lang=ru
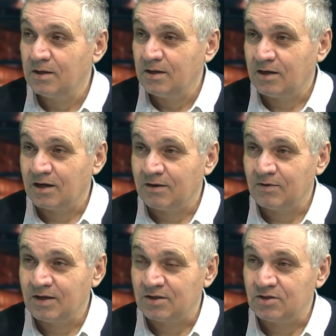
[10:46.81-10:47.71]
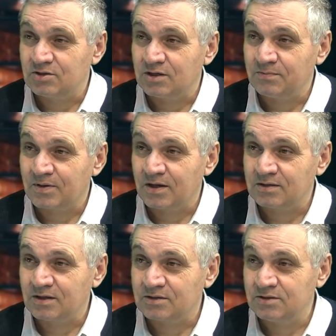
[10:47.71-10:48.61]
каково этническое
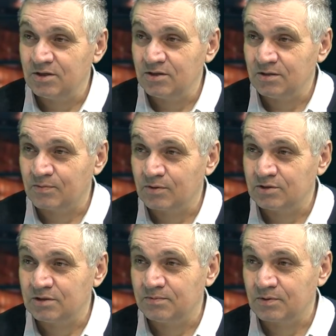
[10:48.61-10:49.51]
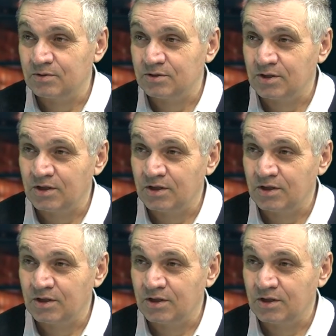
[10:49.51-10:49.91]
происхождение и прочее, прочее.